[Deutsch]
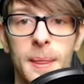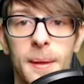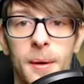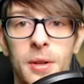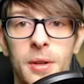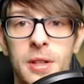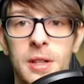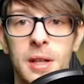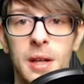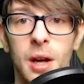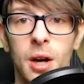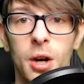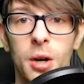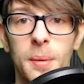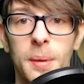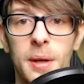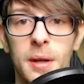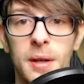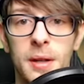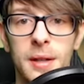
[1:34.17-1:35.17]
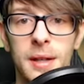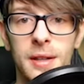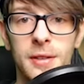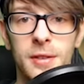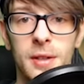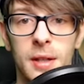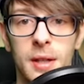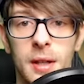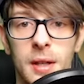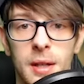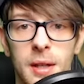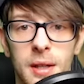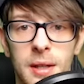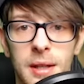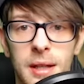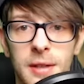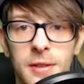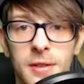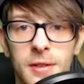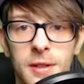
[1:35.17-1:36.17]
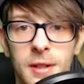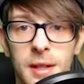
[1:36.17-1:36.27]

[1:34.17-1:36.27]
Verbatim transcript: Und ich glaube, dass jetzt